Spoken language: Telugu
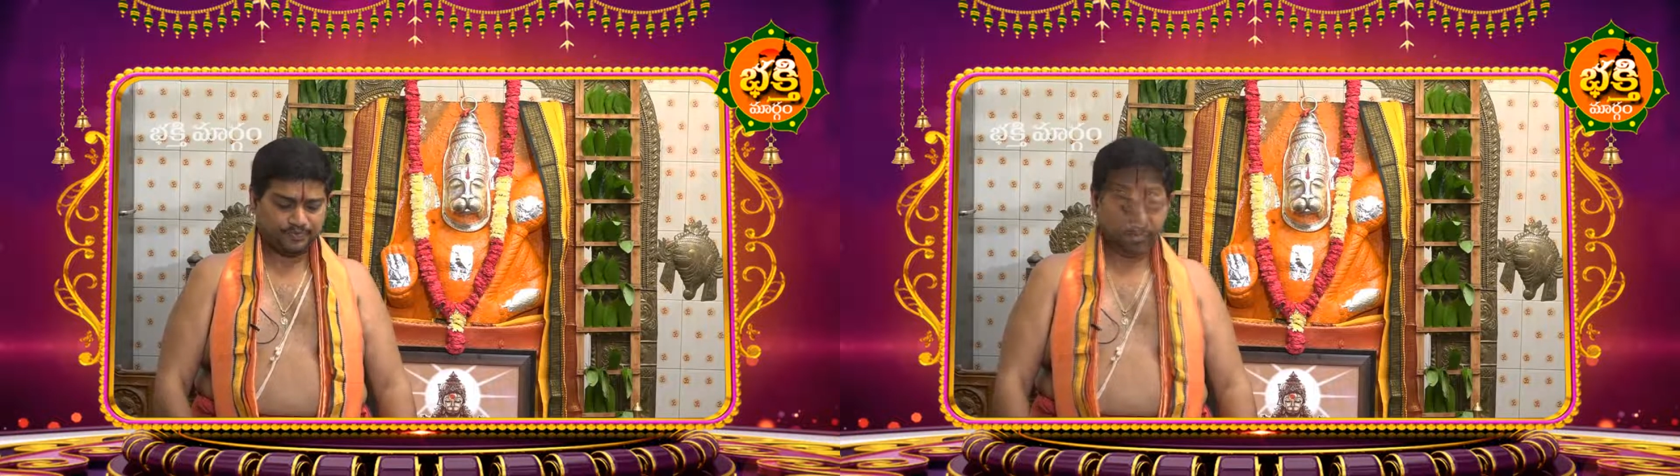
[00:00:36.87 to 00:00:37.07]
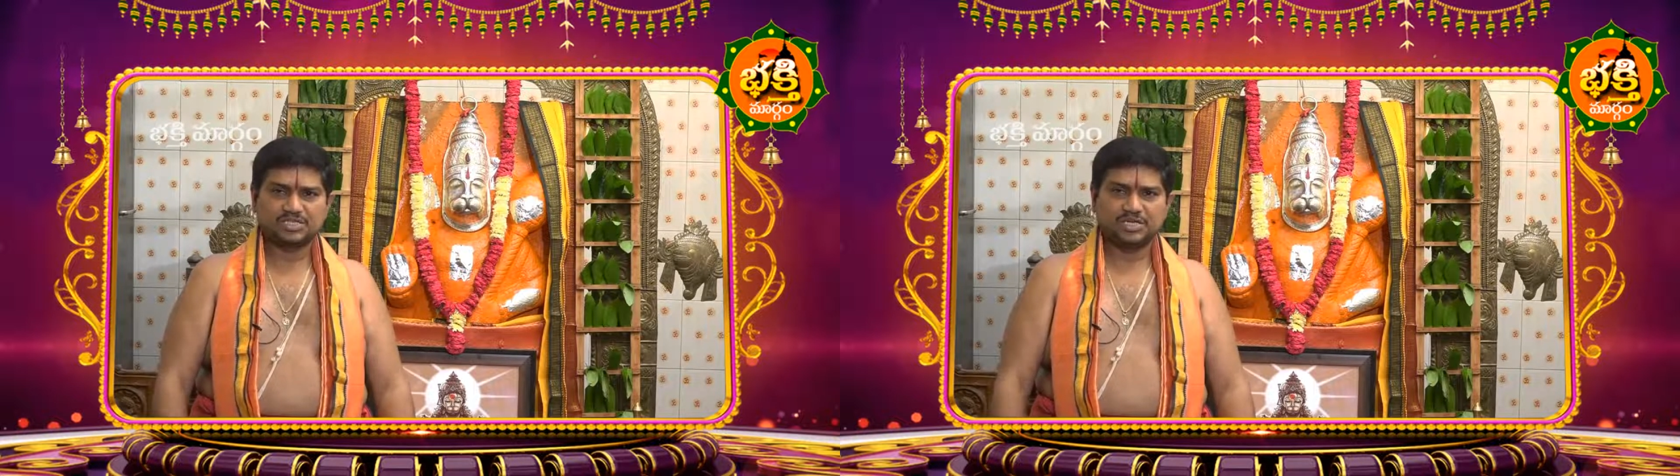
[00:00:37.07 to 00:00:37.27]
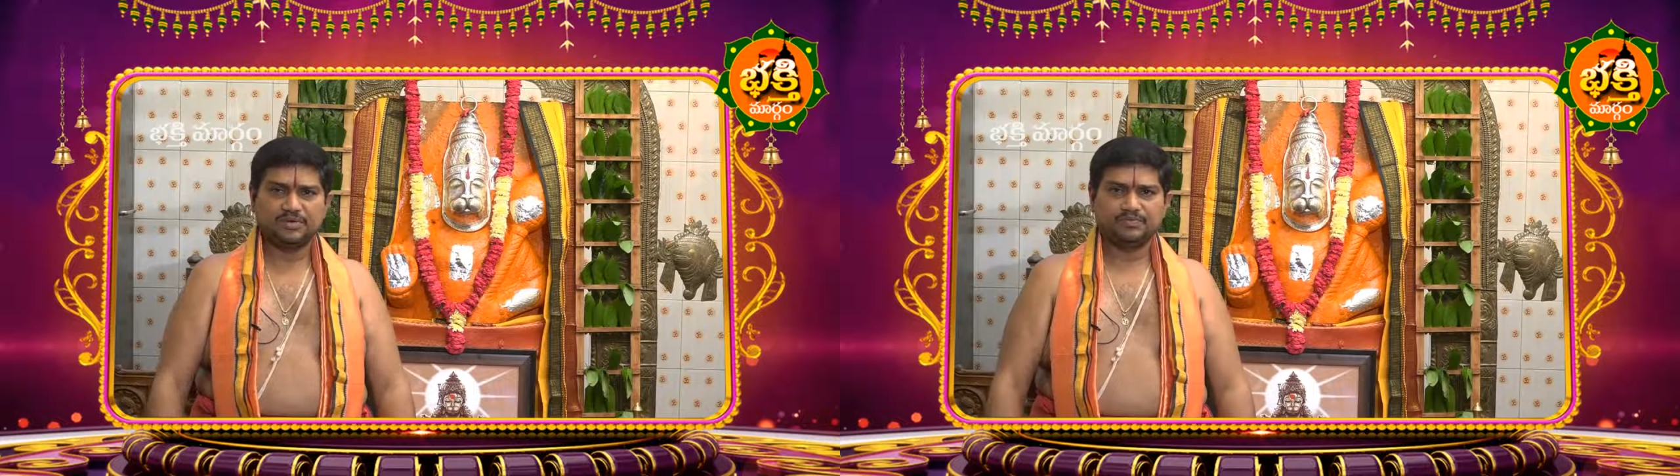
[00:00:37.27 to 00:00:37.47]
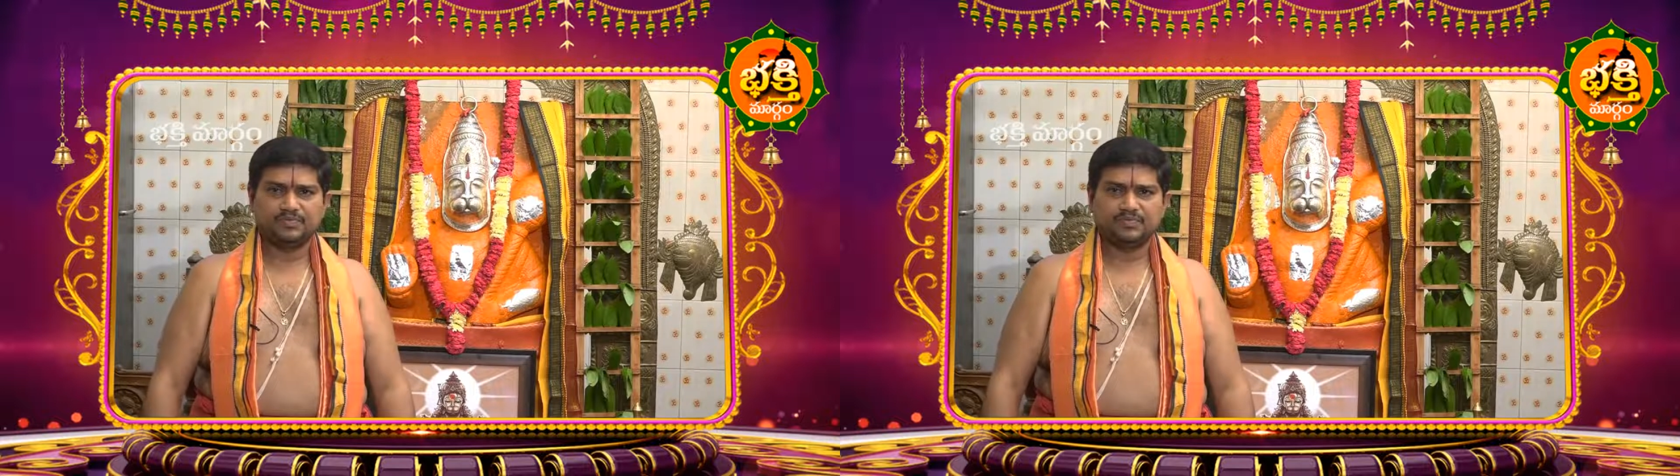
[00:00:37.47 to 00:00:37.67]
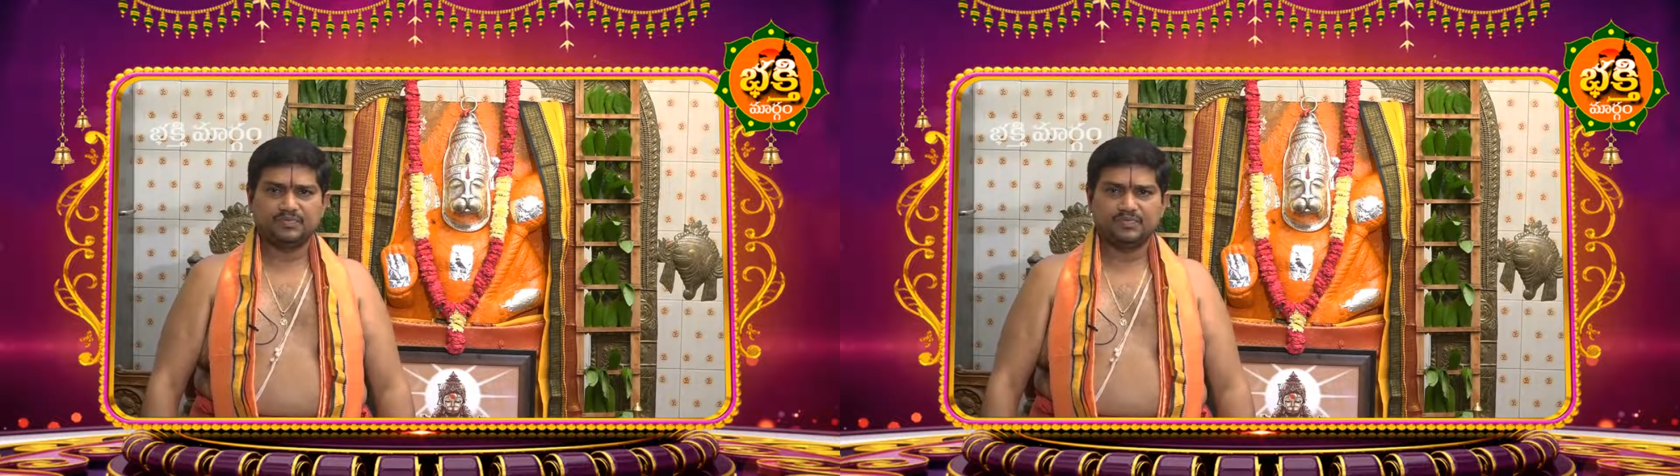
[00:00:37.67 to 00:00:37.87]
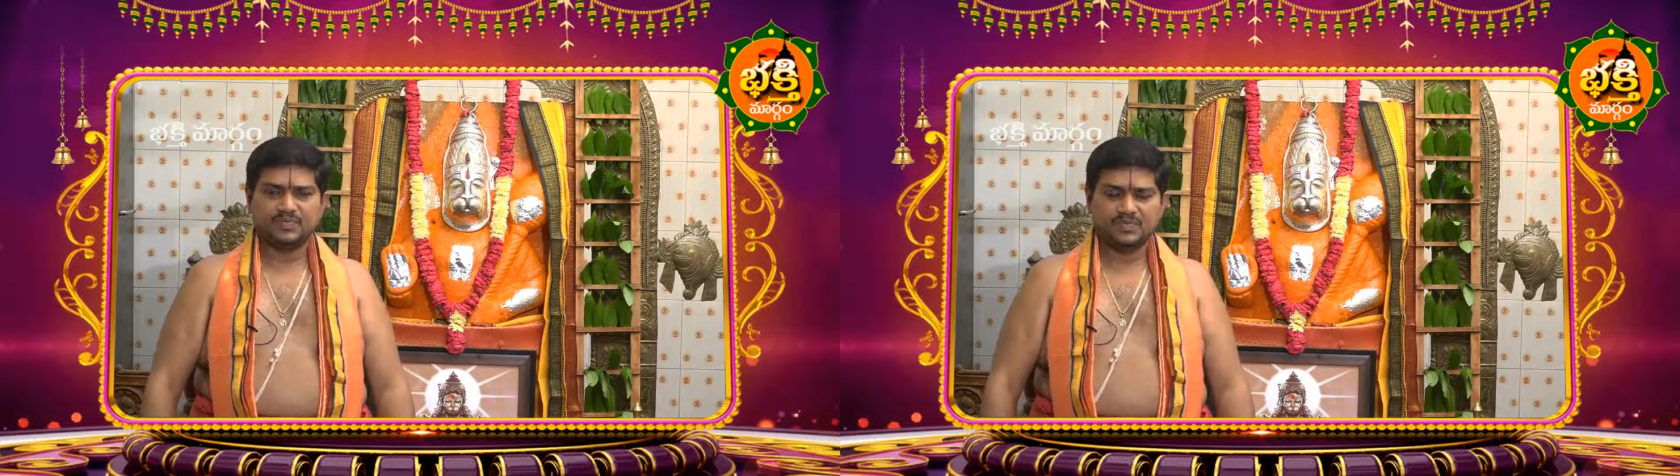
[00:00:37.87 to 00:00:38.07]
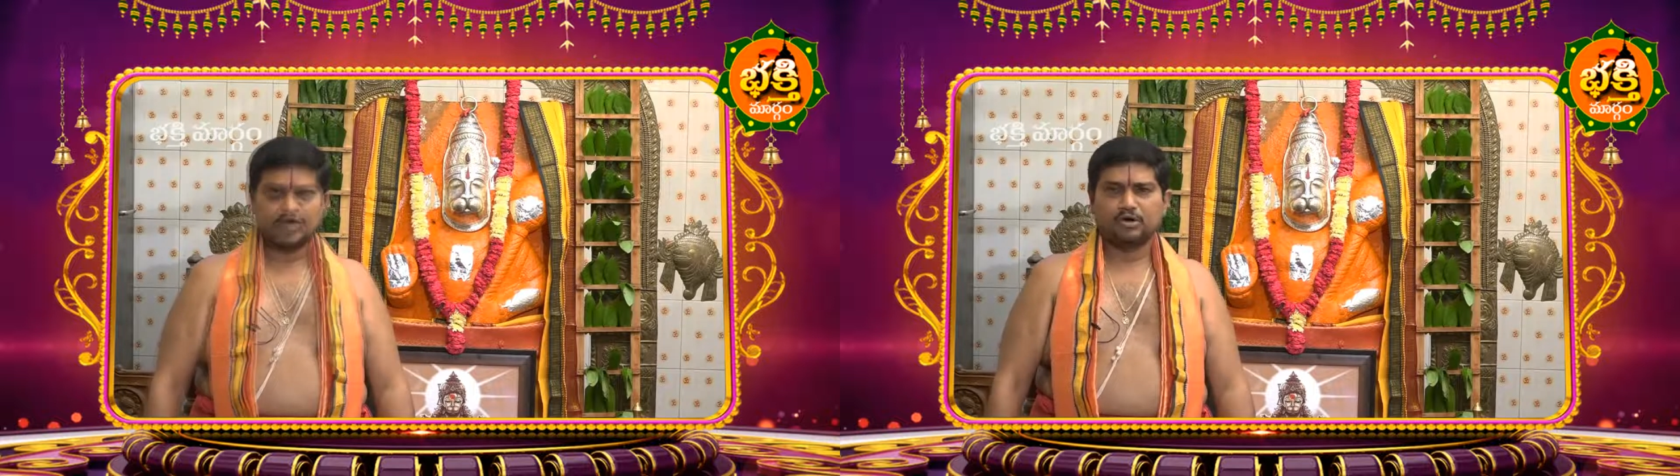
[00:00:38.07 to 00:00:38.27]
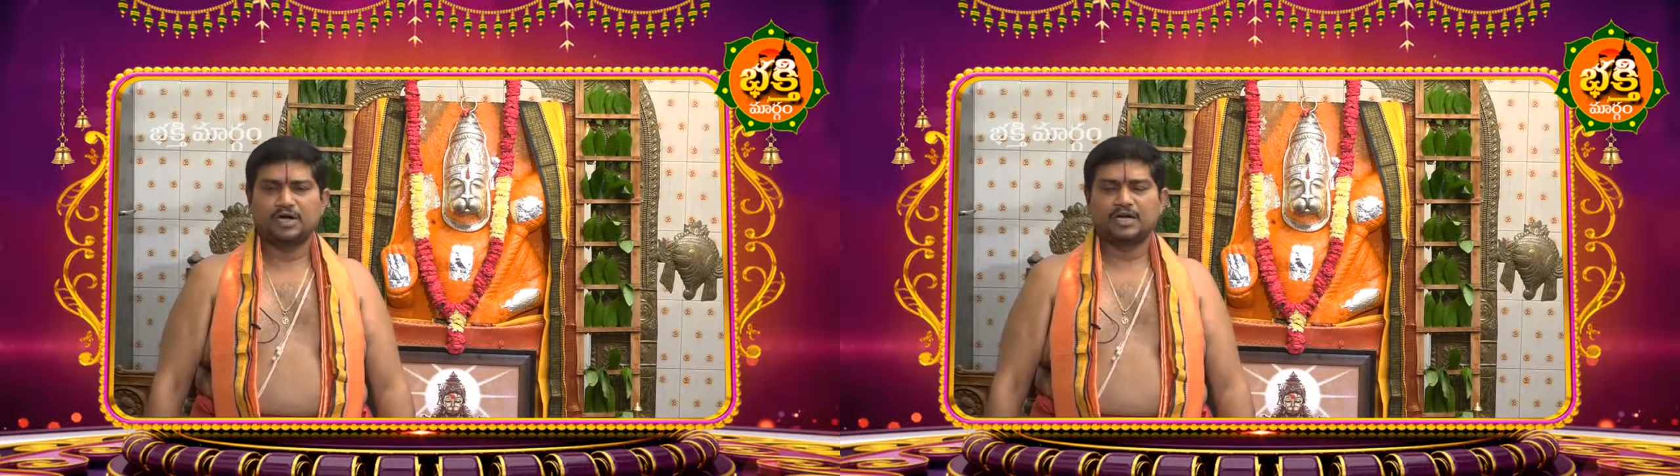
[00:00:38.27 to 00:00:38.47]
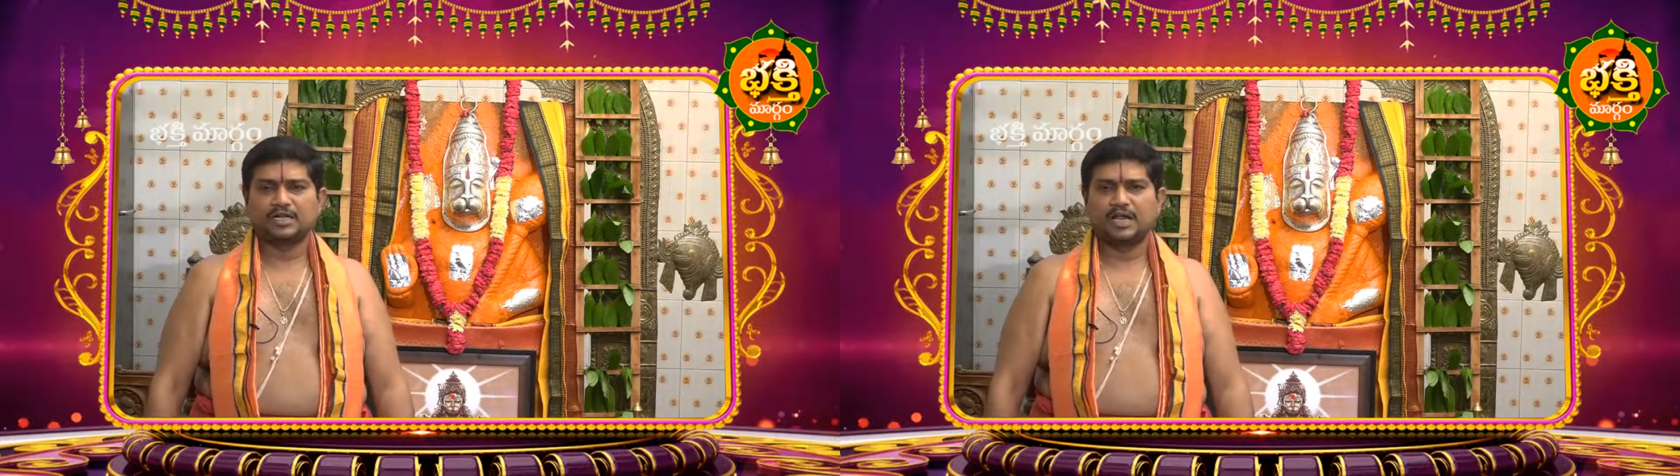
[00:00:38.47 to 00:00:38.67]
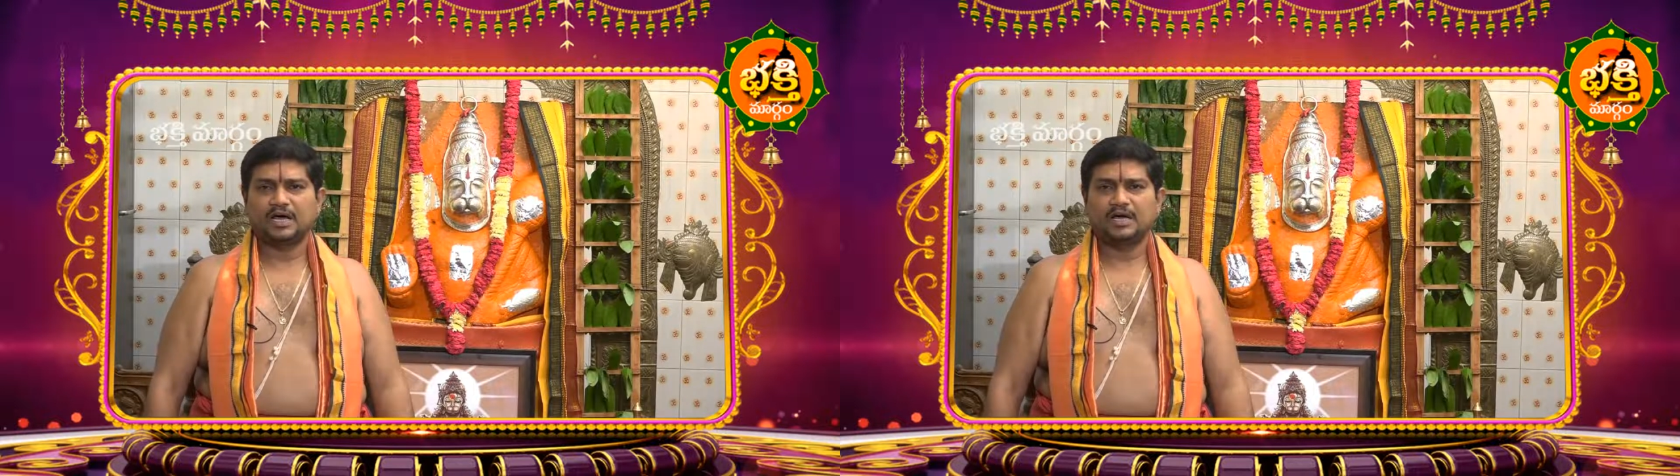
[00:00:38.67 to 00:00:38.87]
దశి రెండు
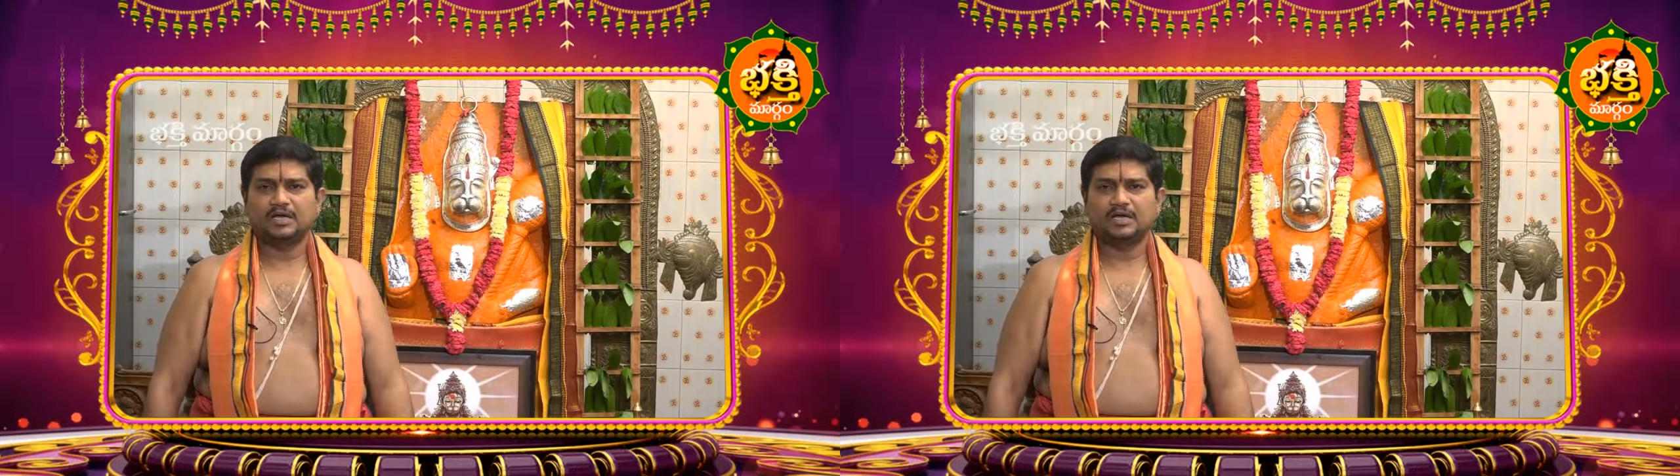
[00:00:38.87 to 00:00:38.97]
గంటల